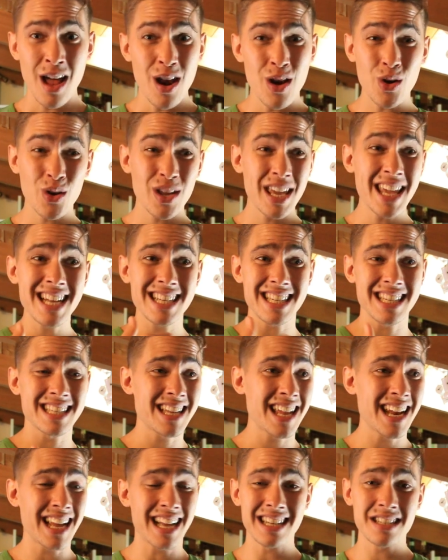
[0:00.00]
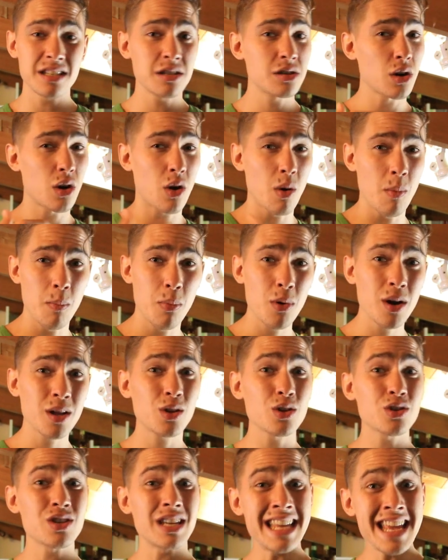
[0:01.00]
No quieras hacer ejercicios
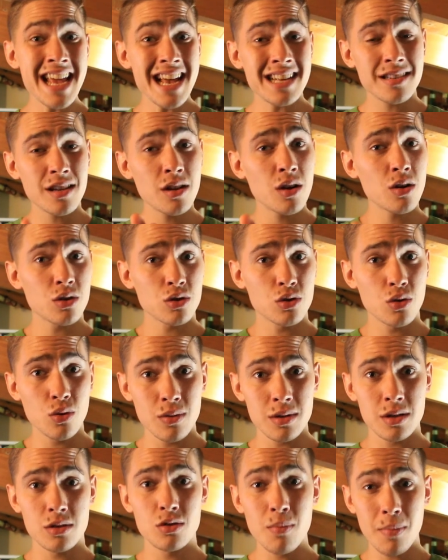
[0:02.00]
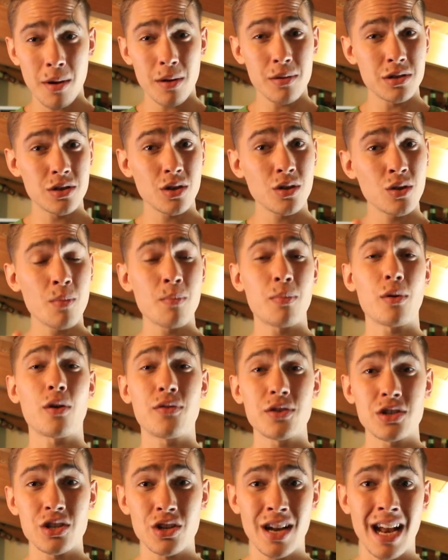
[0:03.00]
compuestos y hacelo con supervisión de un
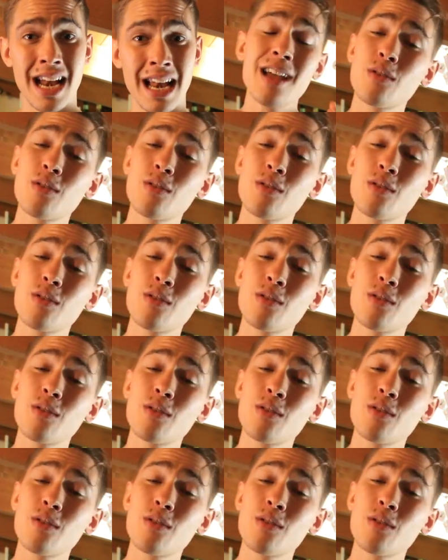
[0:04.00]
profesional.